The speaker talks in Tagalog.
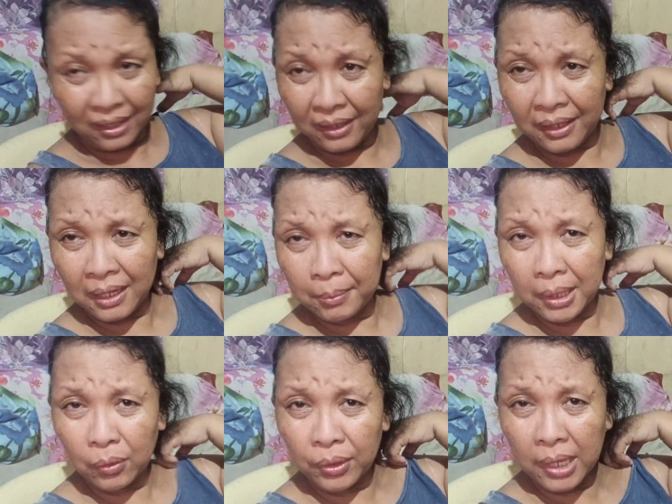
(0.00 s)
Hindi
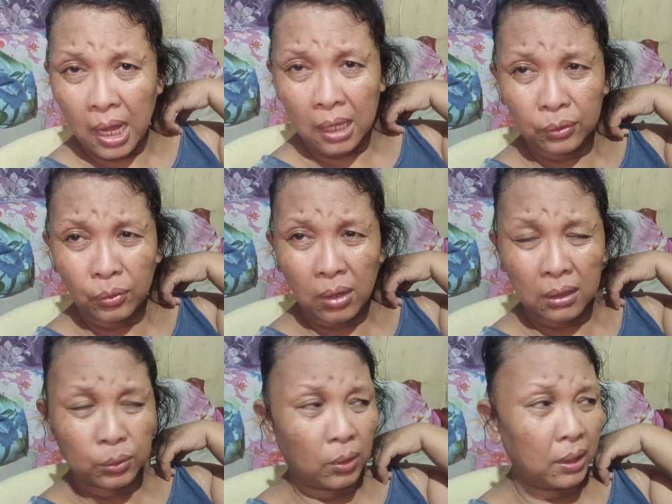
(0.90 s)
naman ako inaantok
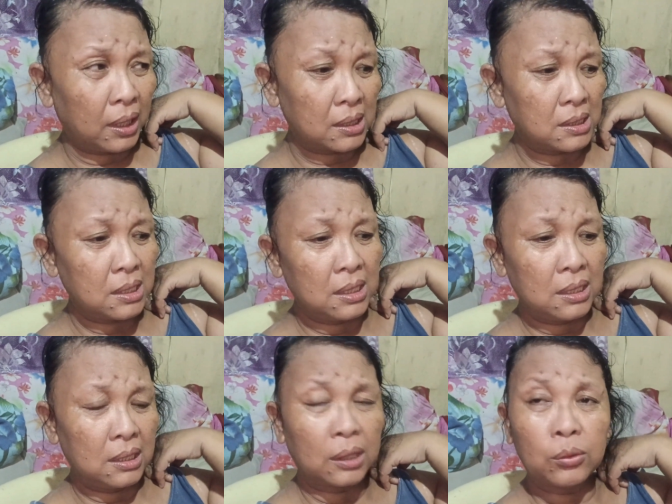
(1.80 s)
actually
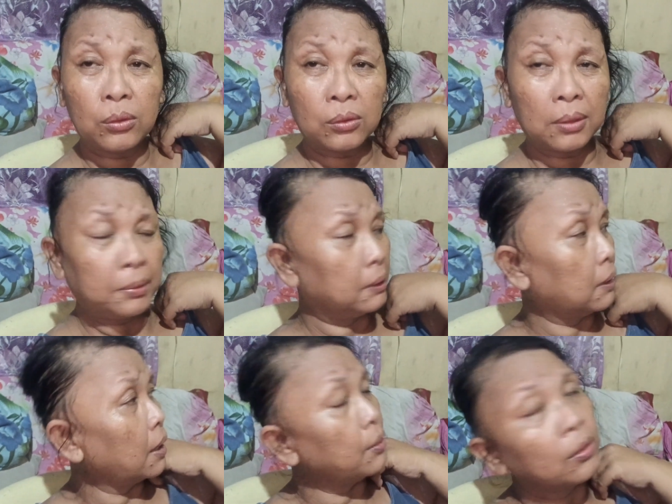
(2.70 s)
kasi natulog naman
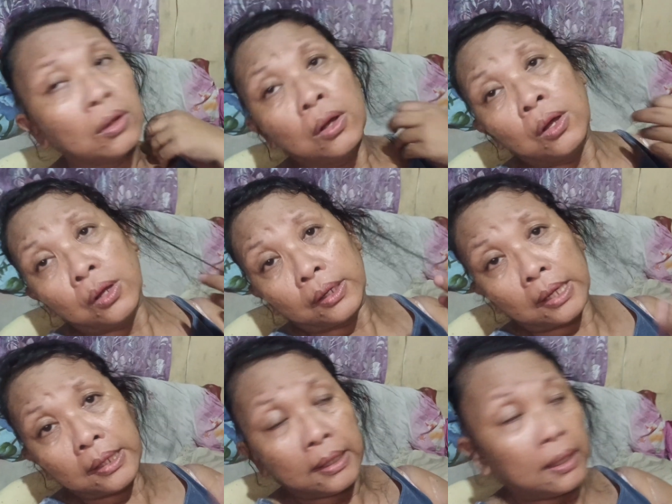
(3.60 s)
tayo
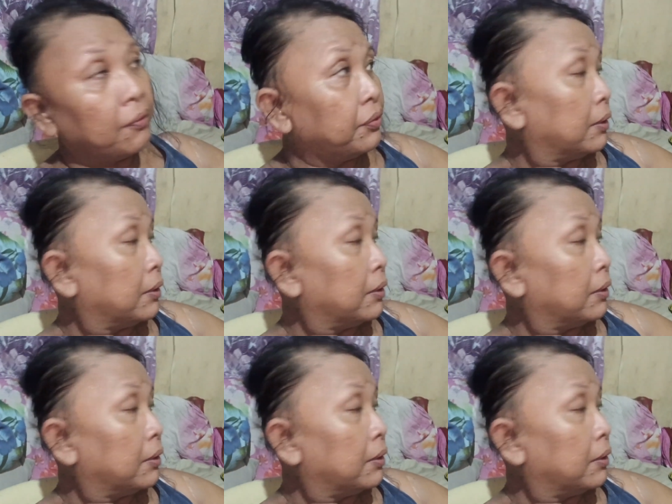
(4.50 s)
kanina